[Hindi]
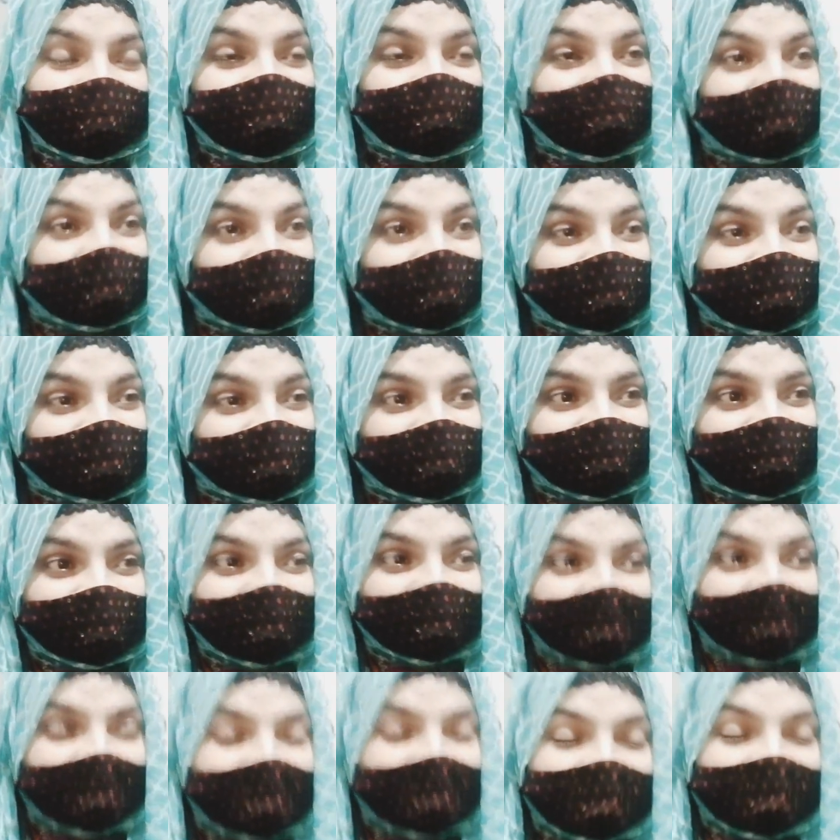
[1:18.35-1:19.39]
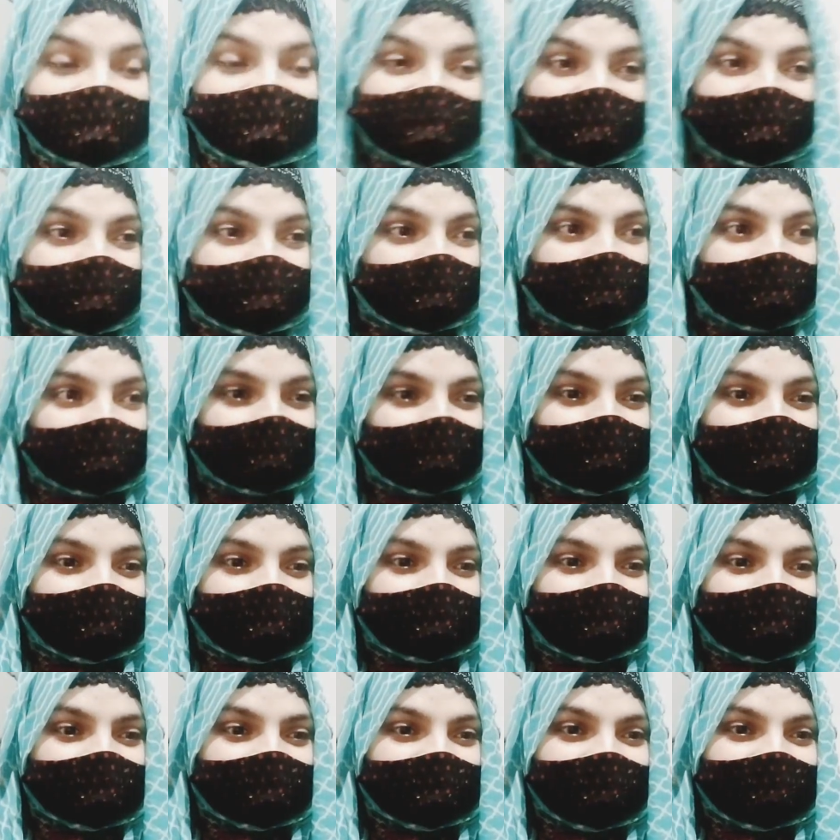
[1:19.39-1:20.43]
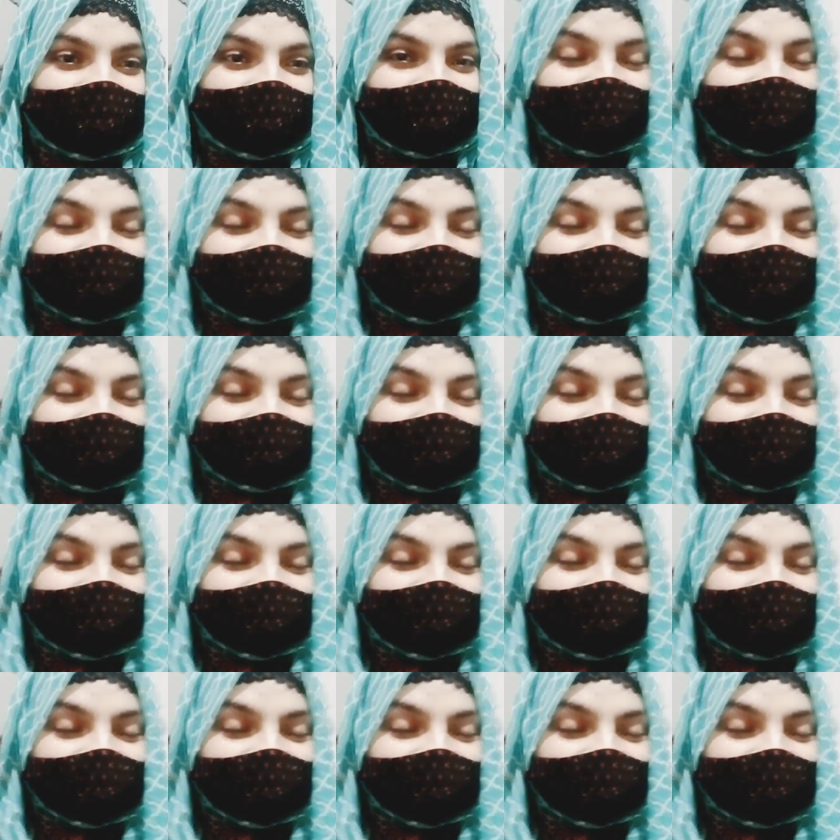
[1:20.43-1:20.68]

पढ़ूंगी ना तो मैं रो पढ़ूंगी